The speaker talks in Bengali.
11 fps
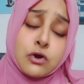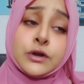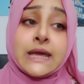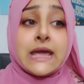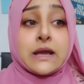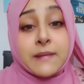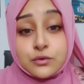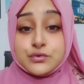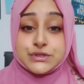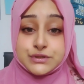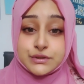অনেক
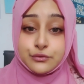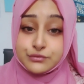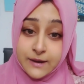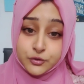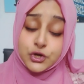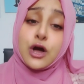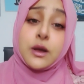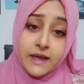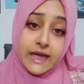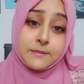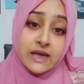মানুষ ওনার মতো
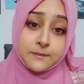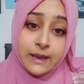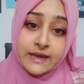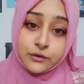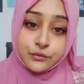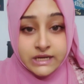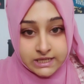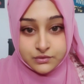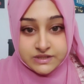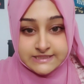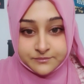ভ্যা ভ্যা ভ্যা ভ্যা করে কান্না
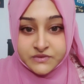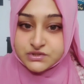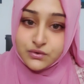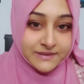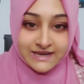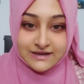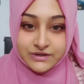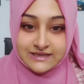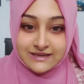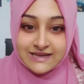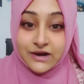করেছে যদিও আমি কান্না
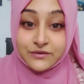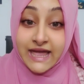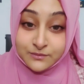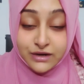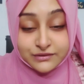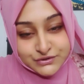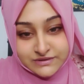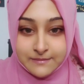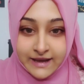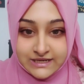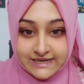করিনি কারণ একমুখে কথা শুনতে
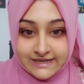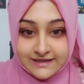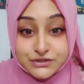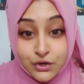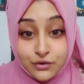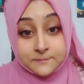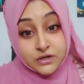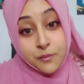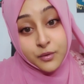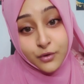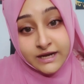ভালোই লাগে যখন আপনি
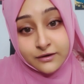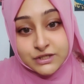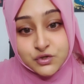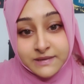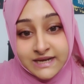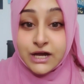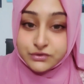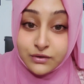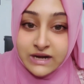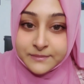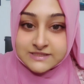অপর পক্ষে কথা শুনবেন
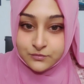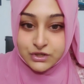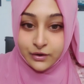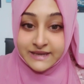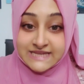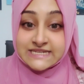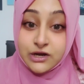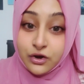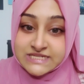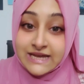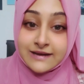তখন আপনার কাছে মনে হবে যে এটা
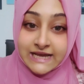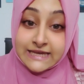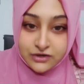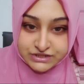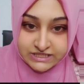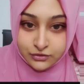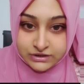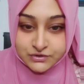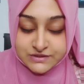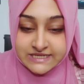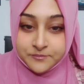লজিক নাকি ইলজিক্যাল কথা
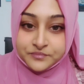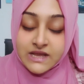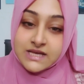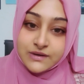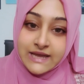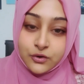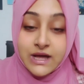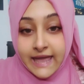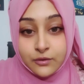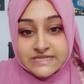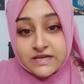বলছে সো গেল
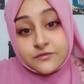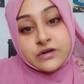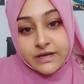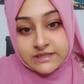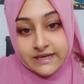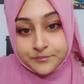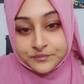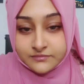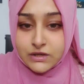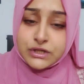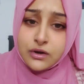এখন আসি পুরাপি কথা
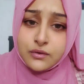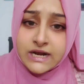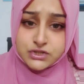উনি তো ওনার